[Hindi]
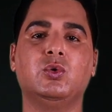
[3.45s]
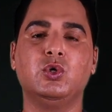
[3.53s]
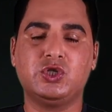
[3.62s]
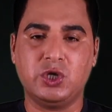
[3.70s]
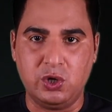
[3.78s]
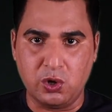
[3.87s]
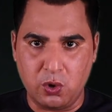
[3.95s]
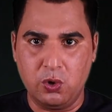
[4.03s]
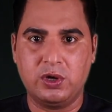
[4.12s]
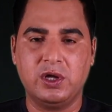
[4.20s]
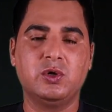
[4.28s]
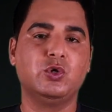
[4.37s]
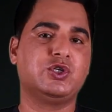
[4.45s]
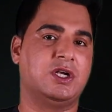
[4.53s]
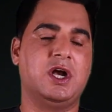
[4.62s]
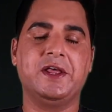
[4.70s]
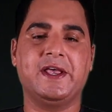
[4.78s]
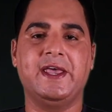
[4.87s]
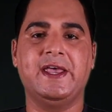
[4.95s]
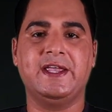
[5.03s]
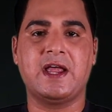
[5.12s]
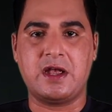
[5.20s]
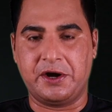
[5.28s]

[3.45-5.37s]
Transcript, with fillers: कुछ लोग कुछ लड़के या